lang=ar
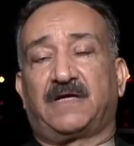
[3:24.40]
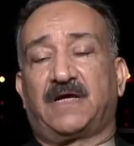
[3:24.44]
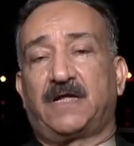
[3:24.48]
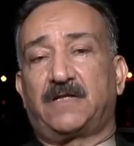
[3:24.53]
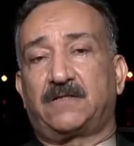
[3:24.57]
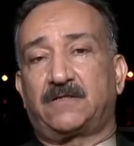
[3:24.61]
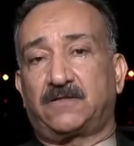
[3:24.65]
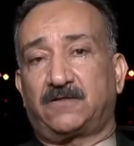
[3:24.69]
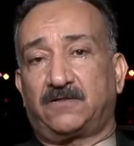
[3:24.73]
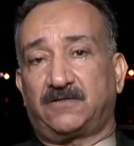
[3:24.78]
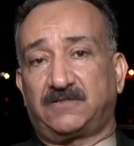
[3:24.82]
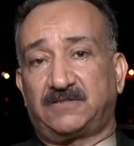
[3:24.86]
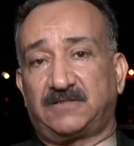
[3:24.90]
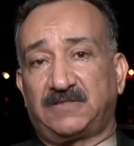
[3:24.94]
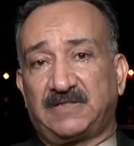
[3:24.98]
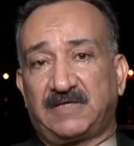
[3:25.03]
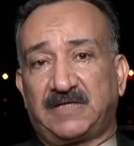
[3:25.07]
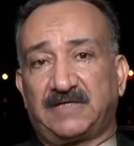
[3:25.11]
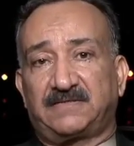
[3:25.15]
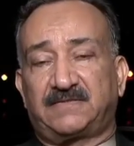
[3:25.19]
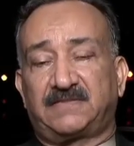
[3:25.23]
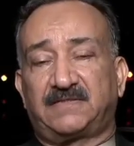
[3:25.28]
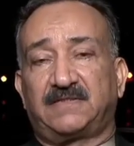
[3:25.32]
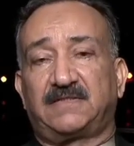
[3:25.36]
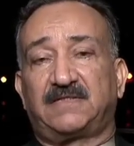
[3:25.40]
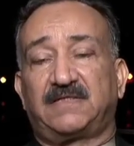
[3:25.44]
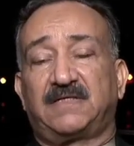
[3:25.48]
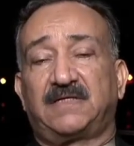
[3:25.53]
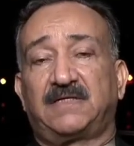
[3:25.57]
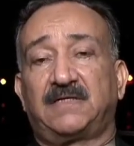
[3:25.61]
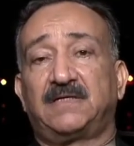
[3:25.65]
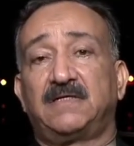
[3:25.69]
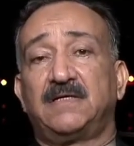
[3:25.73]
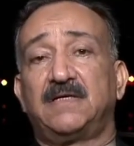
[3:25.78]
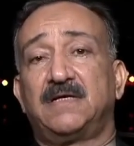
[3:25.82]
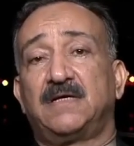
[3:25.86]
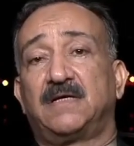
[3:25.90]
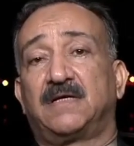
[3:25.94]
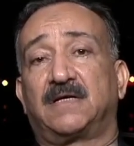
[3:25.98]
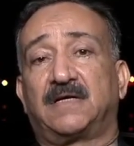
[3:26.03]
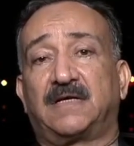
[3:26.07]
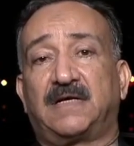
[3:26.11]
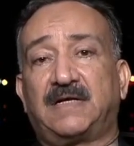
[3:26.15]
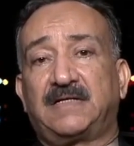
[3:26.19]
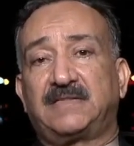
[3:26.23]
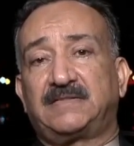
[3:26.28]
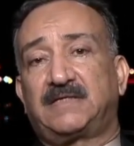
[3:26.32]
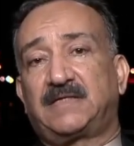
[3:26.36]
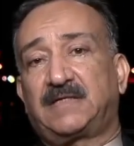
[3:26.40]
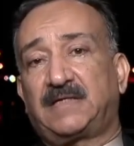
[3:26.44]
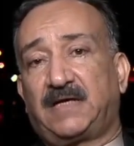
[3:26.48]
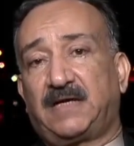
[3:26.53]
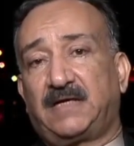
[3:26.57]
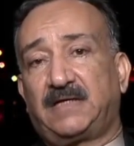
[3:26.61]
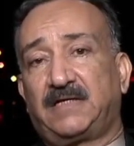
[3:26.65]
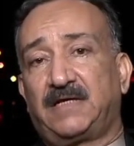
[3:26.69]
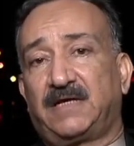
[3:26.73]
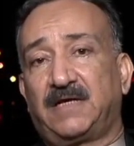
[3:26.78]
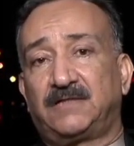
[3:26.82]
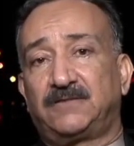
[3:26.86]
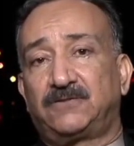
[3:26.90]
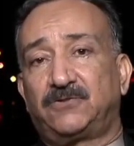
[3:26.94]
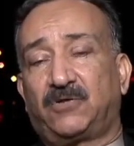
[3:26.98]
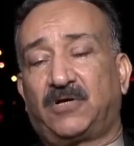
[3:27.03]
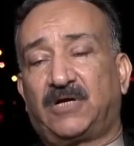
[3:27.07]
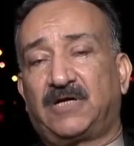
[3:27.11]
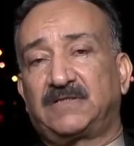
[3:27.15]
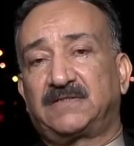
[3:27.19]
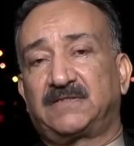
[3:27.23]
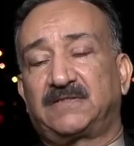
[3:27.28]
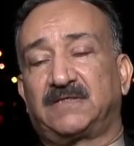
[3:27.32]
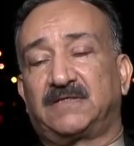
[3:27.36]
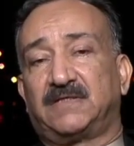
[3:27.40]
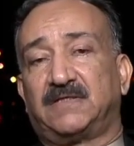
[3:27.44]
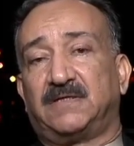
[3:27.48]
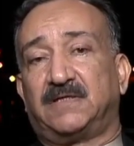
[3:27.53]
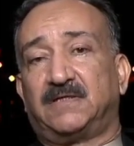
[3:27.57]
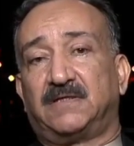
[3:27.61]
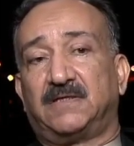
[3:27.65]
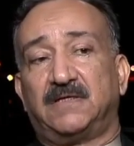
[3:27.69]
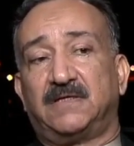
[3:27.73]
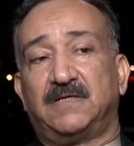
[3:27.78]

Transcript: أذرع سياسية قادرة على أن تعطل